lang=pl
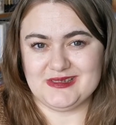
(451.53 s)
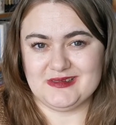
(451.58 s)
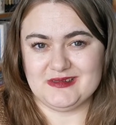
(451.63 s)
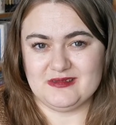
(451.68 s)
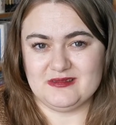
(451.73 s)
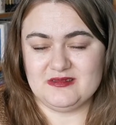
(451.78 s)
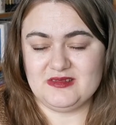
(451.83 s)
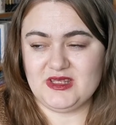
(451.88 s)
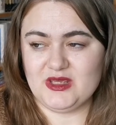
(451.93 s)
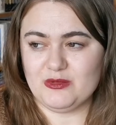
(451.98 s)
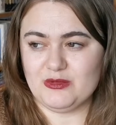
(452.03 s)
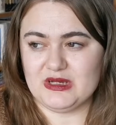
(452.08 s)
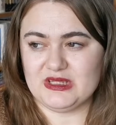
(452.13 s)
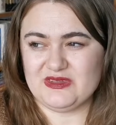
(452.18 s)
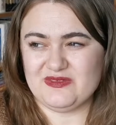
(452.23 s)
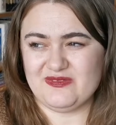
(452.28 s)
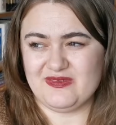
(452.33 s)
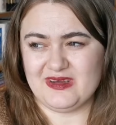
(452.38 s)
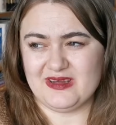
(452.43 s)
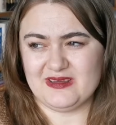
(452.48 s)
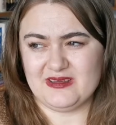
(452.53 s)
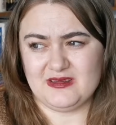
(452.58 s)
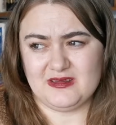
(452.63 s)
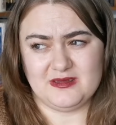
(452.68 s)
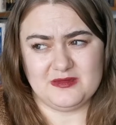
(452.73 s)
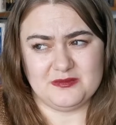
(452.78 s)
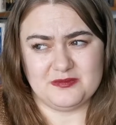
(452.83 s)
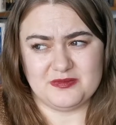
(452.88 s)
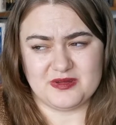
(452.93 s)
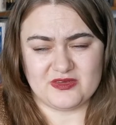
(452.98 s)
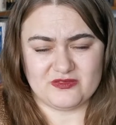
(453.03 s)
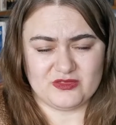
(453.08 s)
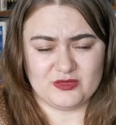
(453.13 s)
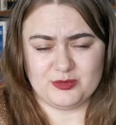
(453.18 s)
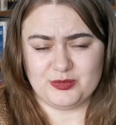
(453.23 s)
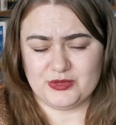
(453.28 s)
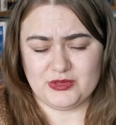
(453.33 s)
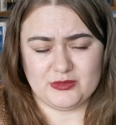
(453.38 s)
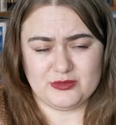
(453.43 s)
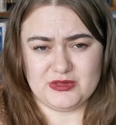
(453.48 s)
że niełatwa i
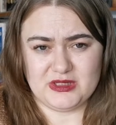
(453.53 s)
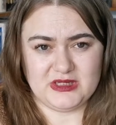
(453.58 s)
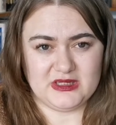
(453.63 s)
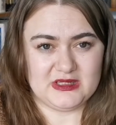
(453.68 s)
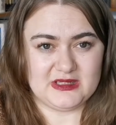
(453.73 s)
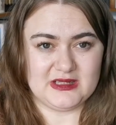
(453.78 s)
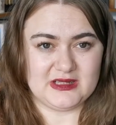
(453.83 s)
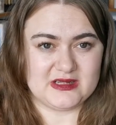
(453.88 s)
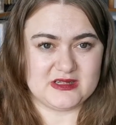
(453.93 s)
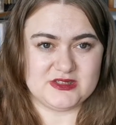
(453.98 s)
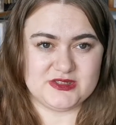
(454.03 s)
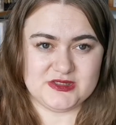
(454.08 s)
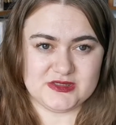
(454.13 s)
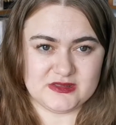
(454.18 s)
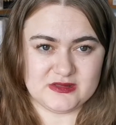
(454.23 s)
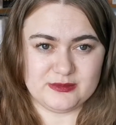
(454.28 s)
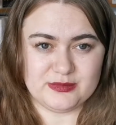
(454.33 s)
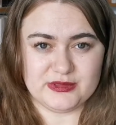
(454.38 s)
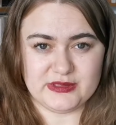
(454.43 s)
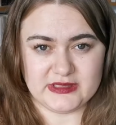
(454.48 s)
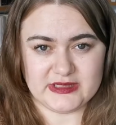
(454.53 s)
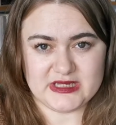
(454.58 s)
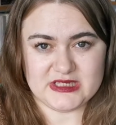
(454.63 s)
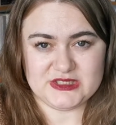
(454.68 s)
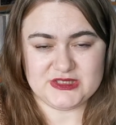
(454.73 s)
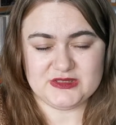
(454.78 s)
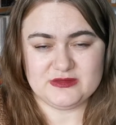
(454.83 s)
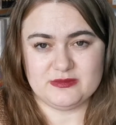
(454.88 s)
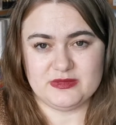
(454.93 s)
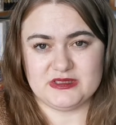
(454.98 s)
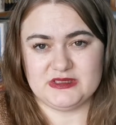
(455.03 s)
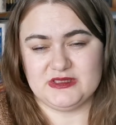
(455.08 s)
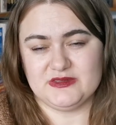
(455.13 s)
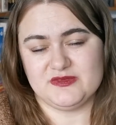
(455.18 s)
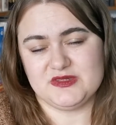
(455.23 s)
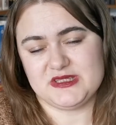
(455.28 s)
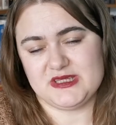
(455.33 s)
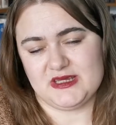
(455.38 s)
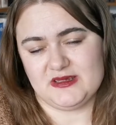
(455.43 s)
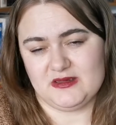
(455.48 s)
prawdopodobnie nie dla każdego, bo nie każdy będzie
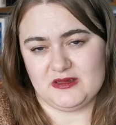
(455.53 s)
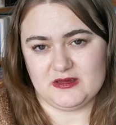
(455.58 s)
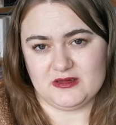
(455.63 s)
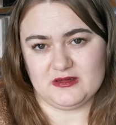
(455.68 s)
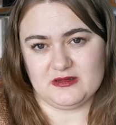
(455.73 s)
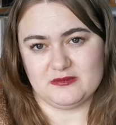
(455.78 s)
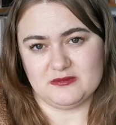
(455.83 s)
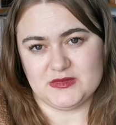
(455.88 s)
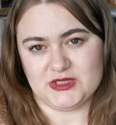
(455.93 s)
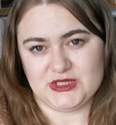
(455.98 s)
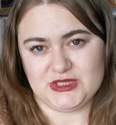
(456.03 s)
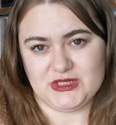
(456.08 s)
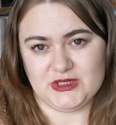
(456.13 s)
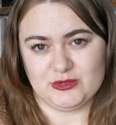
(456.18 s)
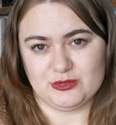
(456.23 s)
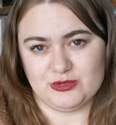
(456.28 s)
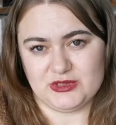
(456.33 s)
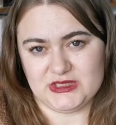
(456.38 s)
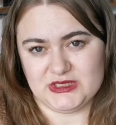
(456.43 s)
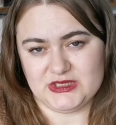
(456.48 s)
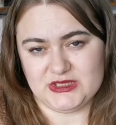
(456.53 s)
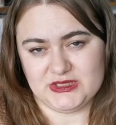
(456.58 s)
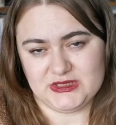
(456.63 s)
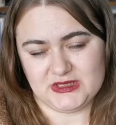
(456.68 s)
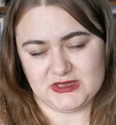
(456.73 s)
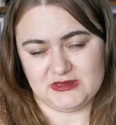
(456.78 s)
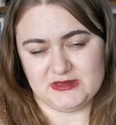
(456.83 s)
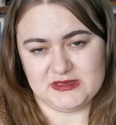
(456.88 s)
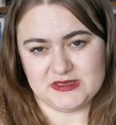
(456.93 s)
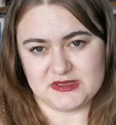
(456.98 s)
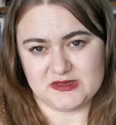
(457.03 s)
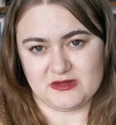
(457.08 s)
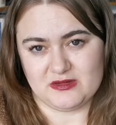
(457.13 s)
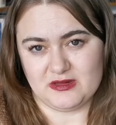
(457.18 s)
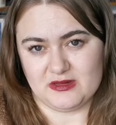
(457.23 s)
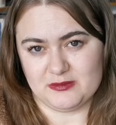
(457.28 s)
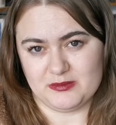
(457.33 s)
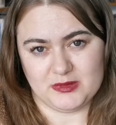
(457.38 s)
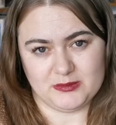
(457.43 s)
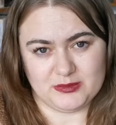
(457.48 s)
w stanie, myślę, unieść tę
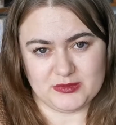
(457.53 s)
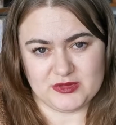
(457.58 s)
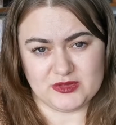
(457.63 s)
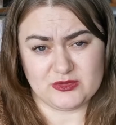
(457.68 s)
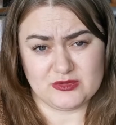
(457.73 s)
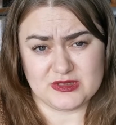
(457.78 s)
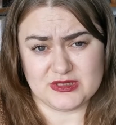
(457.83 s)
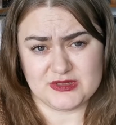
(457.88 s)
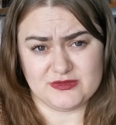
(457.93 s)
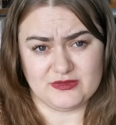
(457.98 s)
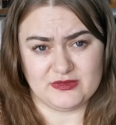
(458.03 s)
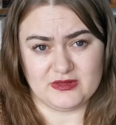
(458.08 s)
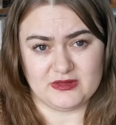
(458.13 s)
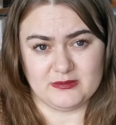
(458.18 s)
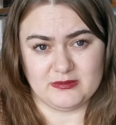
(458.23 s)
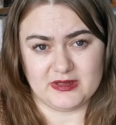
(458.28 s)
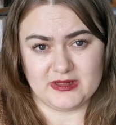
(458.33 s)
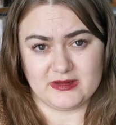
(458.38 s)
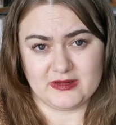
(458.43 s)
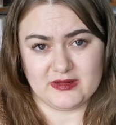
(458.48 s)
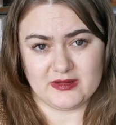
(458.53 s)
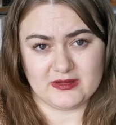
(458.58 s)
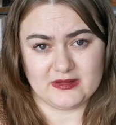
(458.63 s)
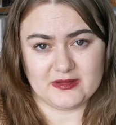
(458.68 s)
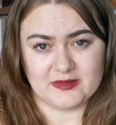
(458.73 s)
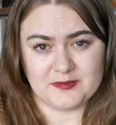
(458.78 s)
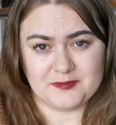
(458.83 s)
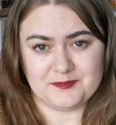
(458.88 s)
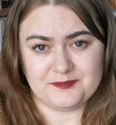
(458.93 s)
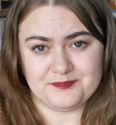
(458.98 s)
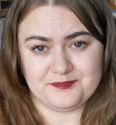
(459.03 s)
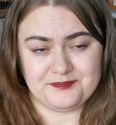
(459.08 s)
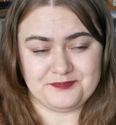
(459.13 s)
historię po prostu na swoich barkach.